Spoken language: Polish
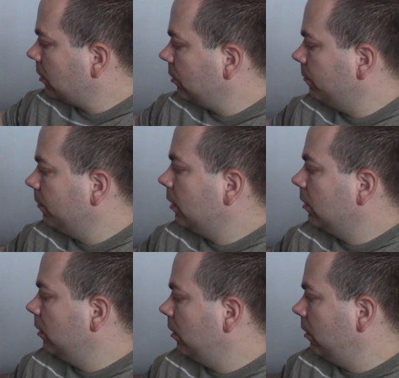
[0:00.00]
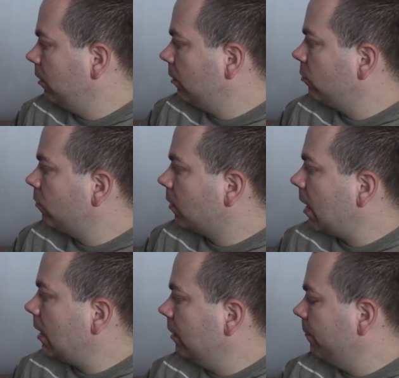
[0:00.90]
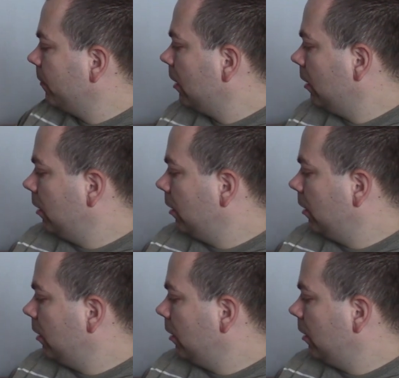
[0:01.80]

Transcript: naszym e, rynku lokalnym.